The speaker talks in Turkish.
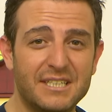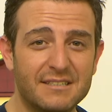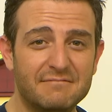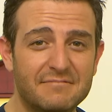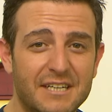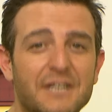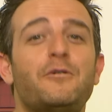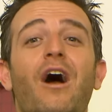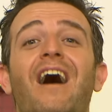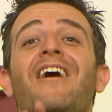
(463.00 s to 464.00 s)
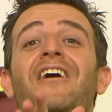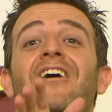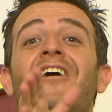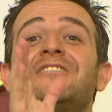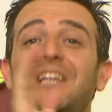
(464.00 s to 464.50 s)
mi?
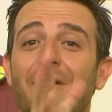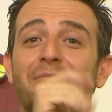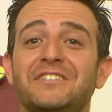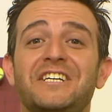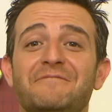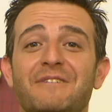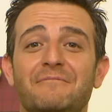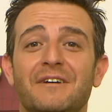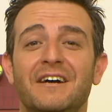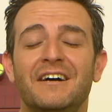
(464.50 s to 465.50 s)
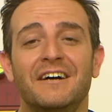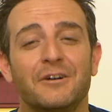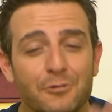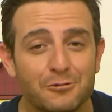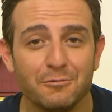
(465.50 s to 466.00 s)
Aa, tamam çizmeyeyim.
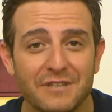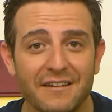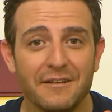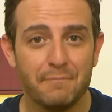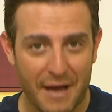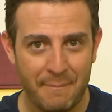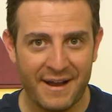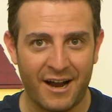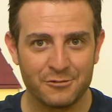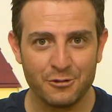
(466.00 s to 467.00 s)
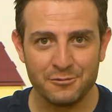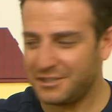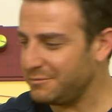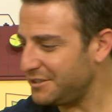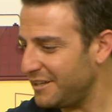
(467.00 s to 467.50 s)
Kutumdan pembe kartonum
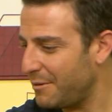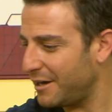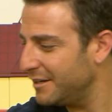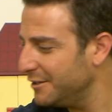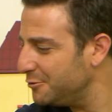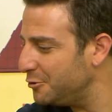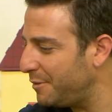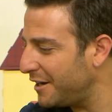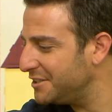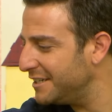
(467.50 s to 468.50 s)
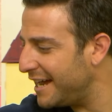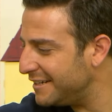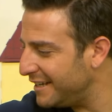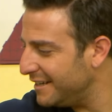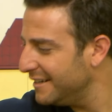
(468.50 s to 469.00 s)
çıkmıştı ya bak. Şu parça
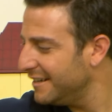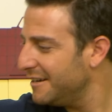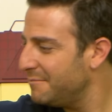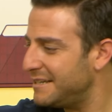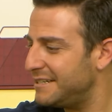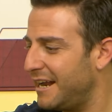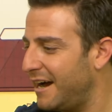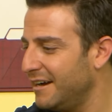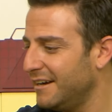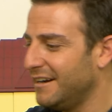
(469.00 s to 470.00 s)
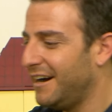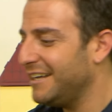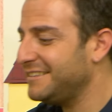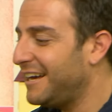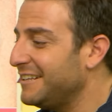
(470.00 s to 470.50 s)
nerede? Mesela
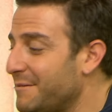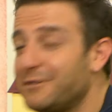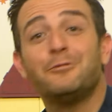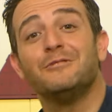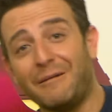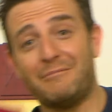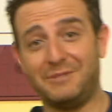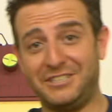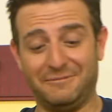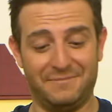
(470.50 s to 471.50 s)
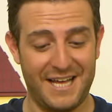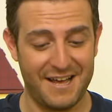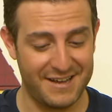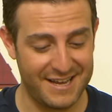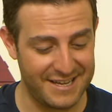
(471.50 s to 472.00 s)
hatta demin kullanmamıştım.
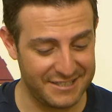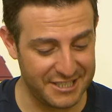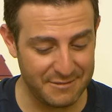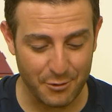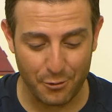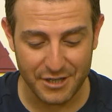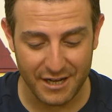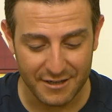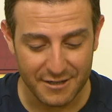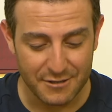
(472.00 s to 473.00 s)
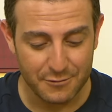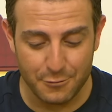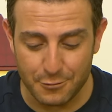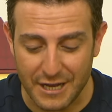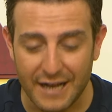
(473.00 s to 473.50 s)
Evet şimdi ona
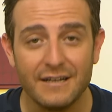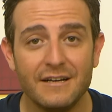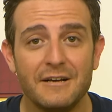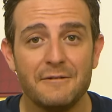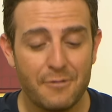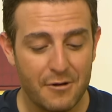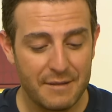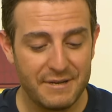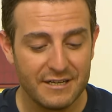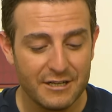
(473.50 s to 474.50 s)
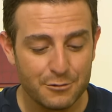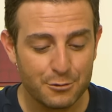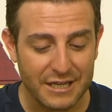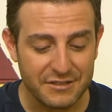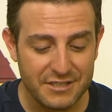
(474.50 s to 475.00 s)
güzel böyle bir surat